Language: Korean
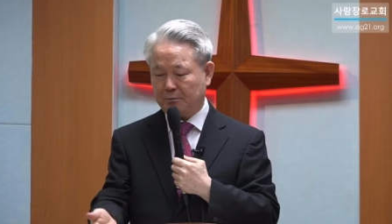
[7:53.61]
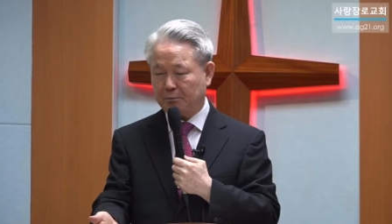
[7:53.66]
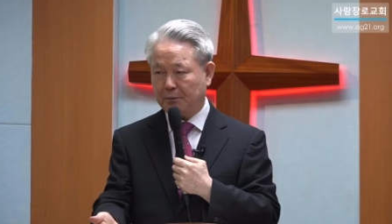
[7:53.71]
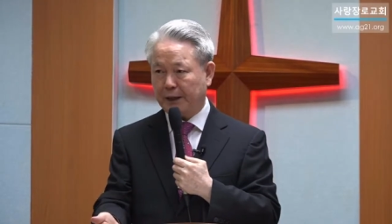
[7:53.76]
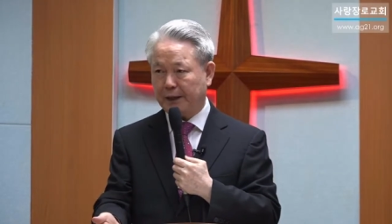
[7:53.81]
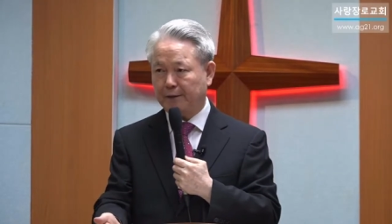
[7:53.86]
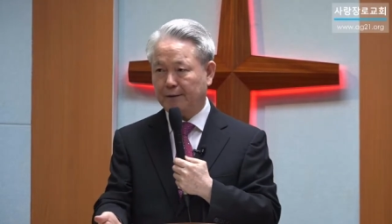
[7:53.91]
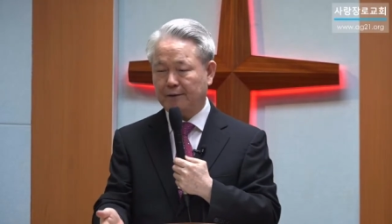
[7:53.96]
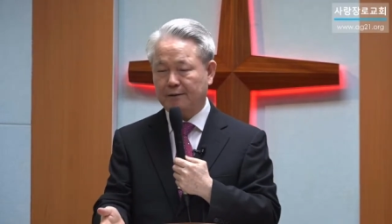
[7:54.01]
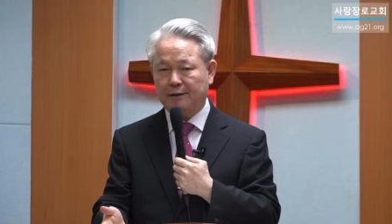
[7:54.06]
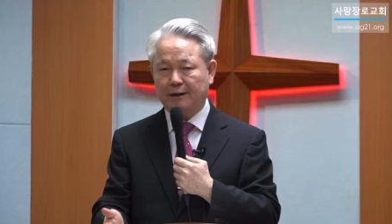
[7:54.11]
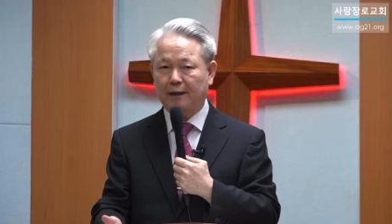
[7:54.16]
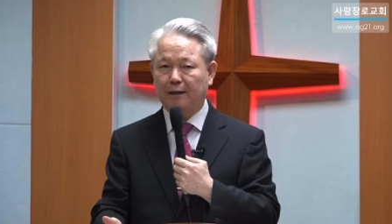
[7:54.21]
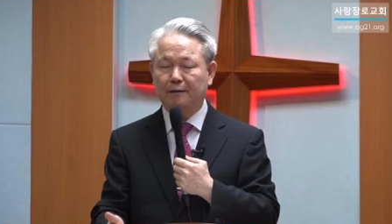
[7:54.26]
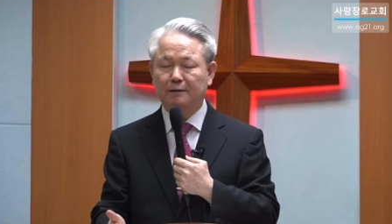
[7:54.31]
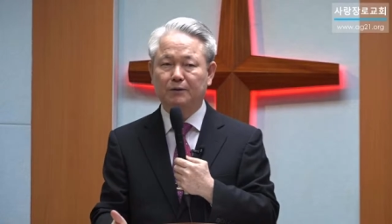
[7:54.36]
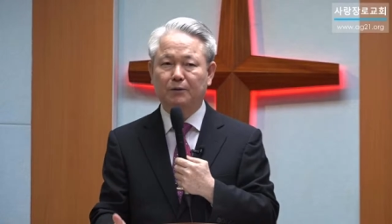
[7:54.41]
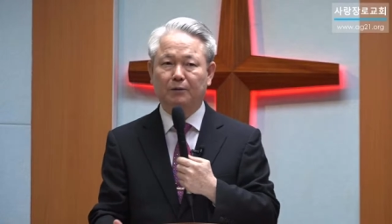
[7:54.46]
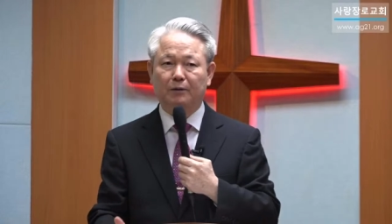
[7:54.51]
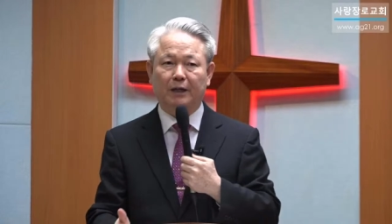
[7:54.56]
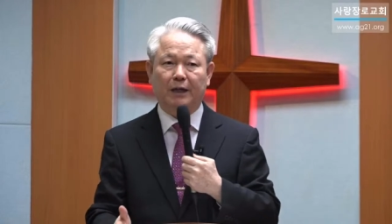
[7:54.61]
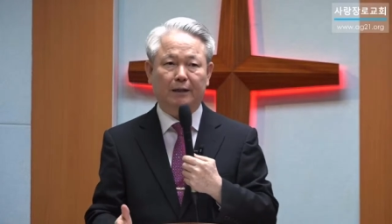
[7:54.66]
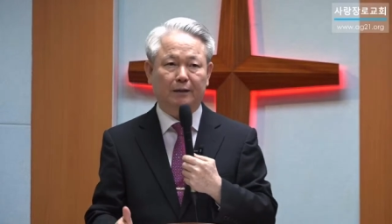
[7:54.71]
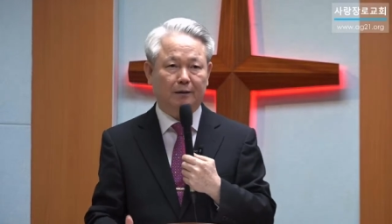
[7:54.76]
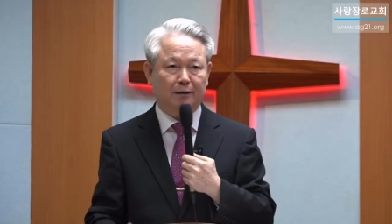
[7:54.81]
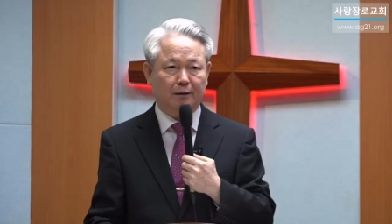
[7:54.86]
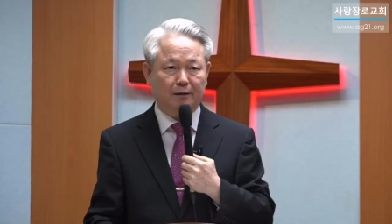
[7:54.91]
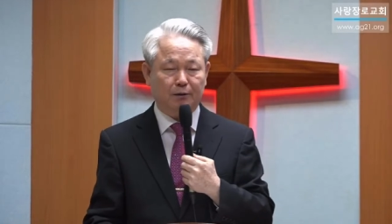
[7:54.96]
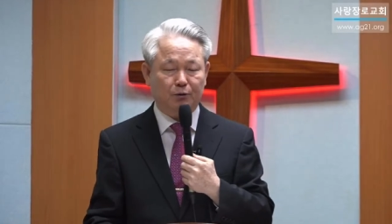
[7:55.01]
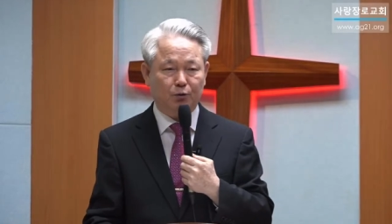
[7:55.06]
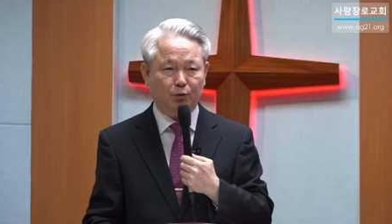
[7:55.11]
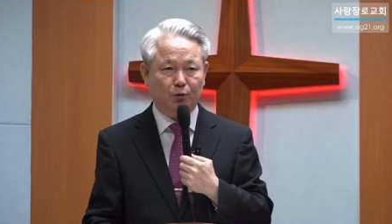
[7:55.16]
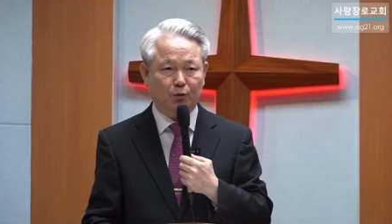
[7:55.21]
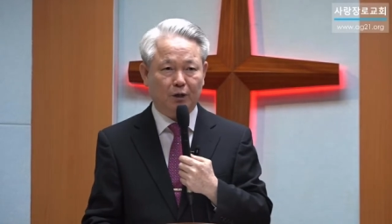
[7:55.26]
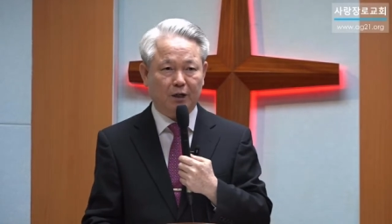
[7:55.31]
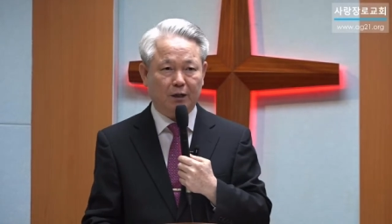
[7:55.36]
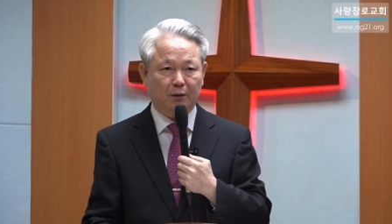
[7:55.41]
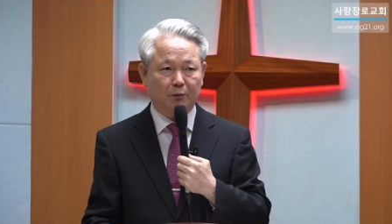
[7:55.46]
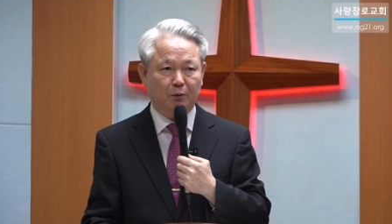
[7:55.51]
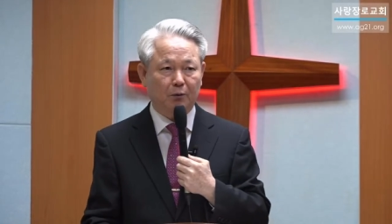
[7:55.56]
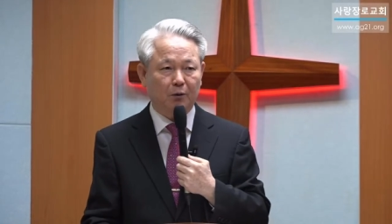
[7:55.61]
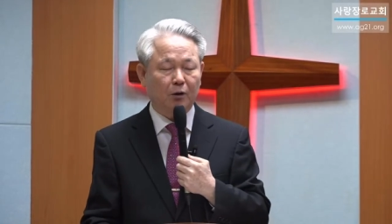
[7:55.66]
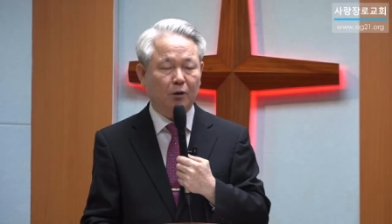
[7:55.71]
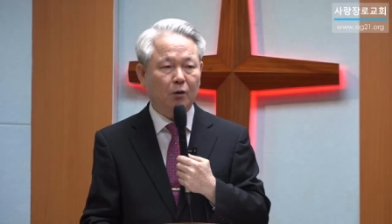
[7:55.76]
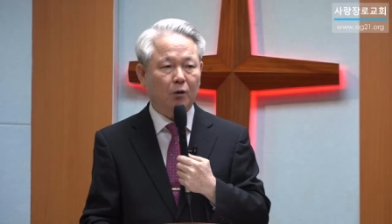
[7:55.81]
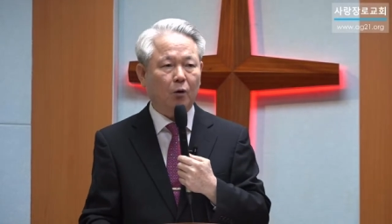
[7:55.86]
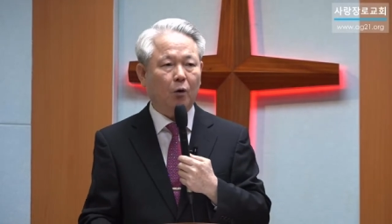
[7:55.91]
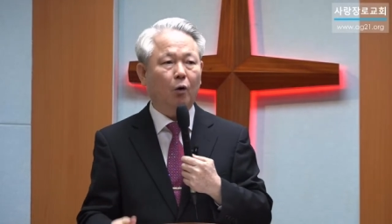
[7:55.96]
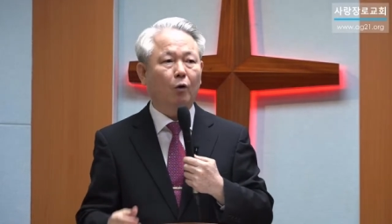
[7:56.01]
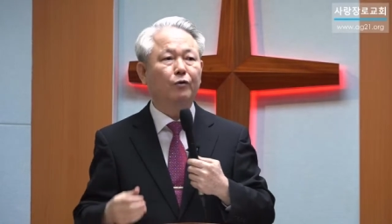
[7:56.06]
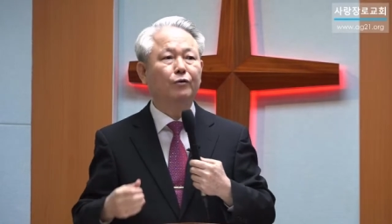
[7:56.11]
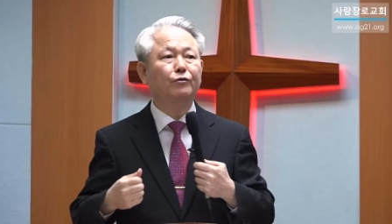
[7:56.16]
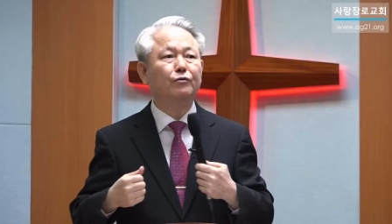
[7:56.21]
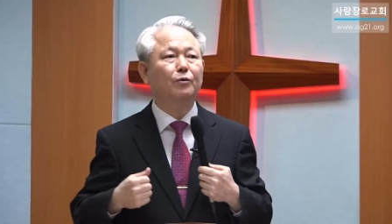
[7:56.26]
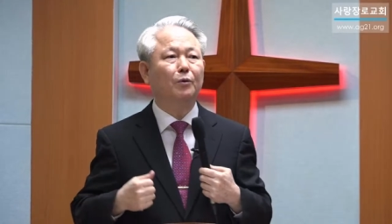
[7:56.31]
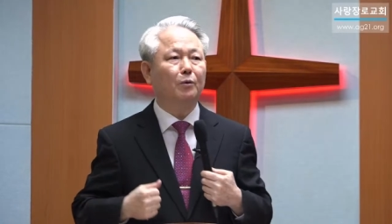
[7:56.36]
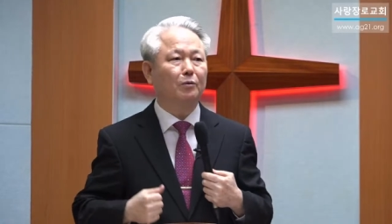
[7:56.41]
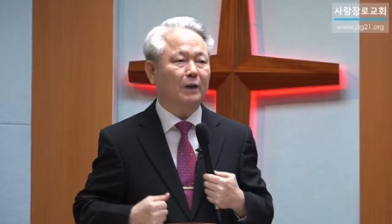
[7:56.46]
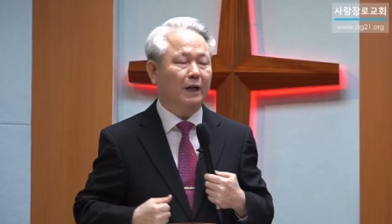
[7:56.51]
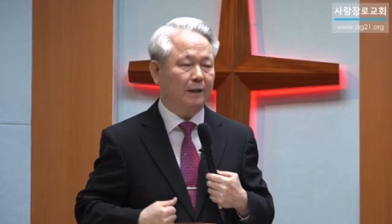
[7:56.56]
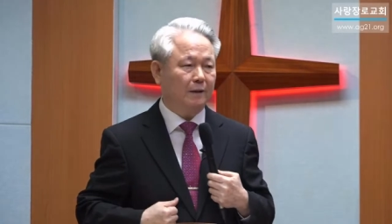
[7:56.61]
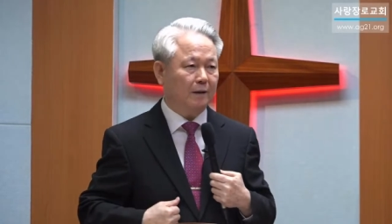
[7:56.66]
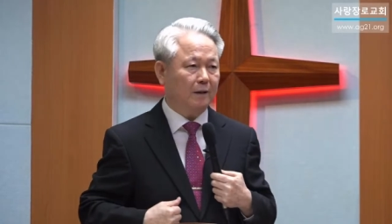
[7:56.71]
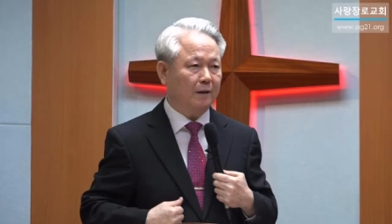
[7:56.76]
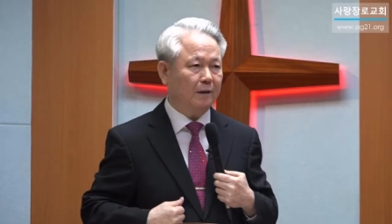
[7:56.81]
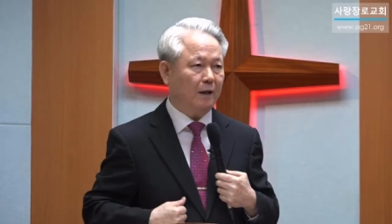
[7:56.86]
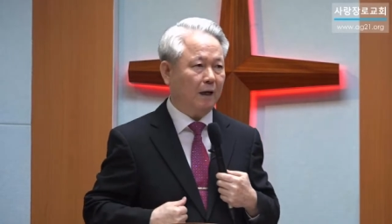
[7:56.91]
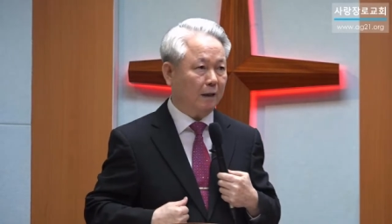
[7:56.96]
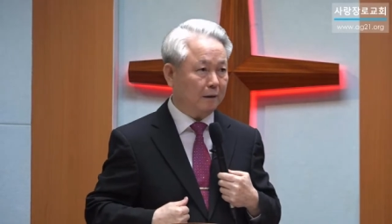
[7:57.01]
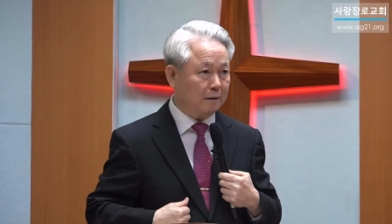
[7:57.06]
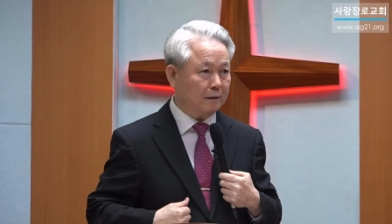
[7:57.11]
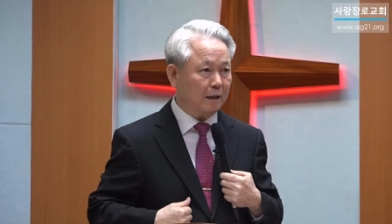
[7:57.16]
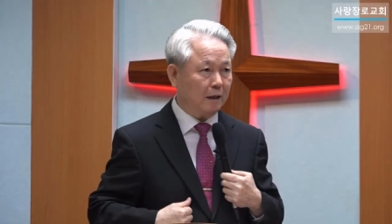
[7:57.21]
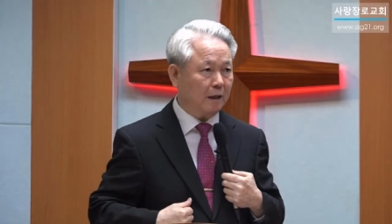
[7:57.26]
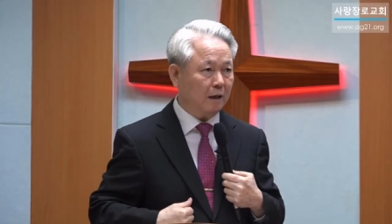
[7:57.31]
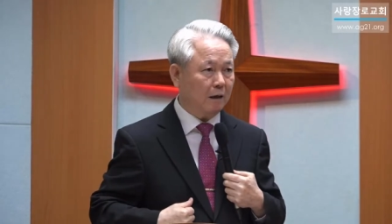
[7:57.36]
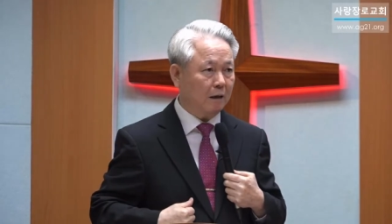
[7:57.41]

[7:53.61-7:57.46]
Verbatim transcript: 맨 상석에 앉기를 좋아하고 어른 노릇 한다는 항상